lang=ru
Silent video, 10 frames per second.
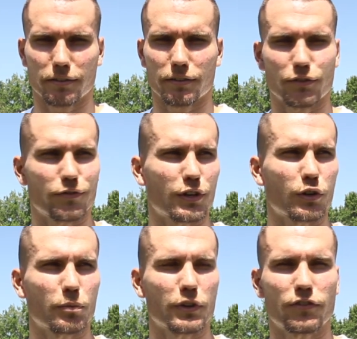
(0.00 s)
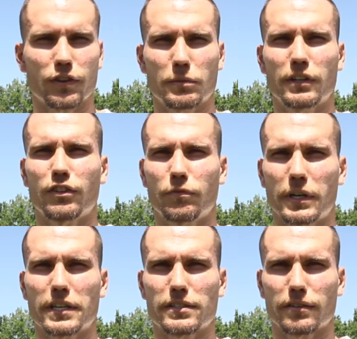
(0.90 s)
Э, вокруг моей фамилии в
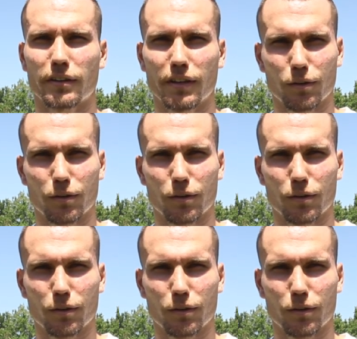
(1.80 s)
прессе,